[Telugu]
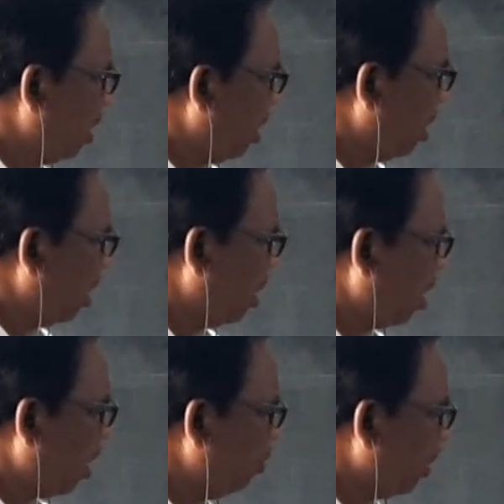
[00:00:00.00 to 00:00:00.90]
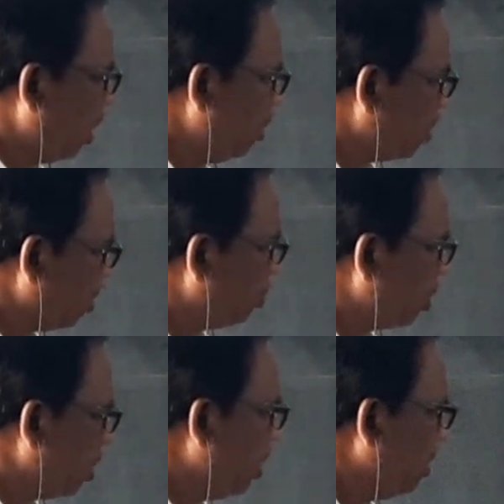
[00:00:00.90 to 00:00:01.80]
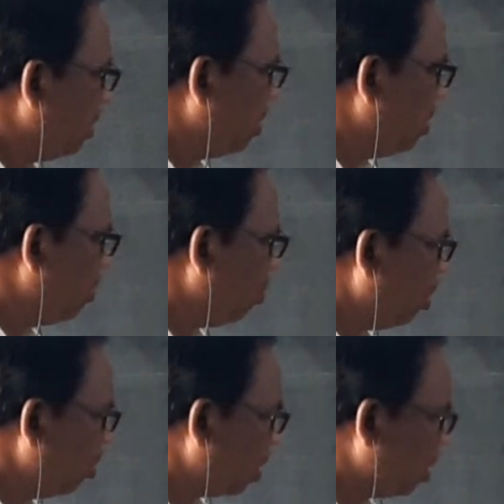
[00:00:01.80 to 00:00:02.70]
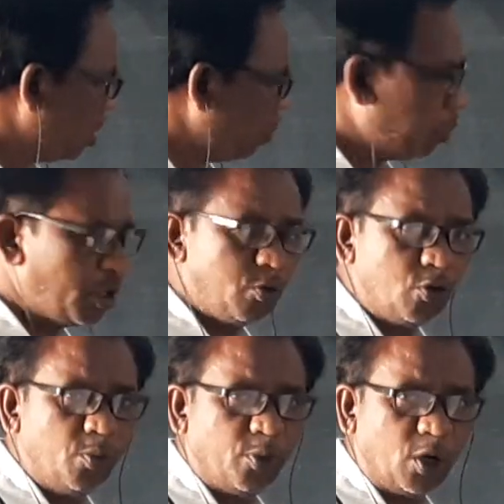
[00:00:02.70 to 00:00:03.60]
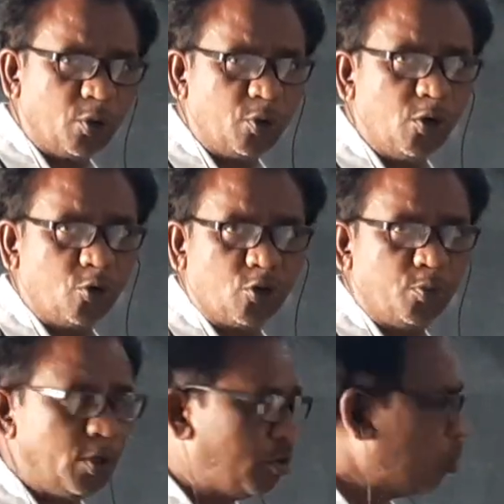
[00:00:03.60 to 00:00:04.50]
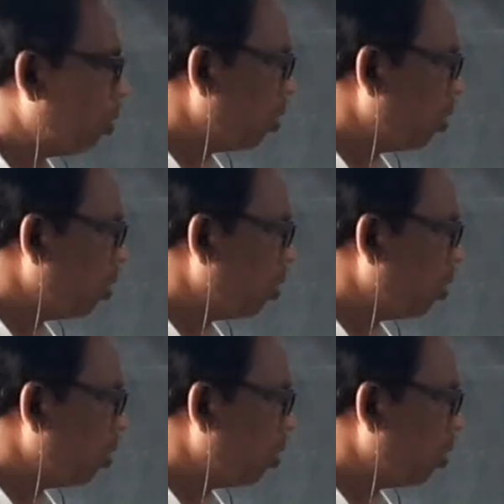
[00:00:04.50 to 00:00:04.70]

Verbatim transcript: ఇలా అవి కానీ తప్పితే వాళ్ళ యొక్క జీవితాలు కూడా బాగుండవు వాళ్ళ కుటుంబాలు కూడా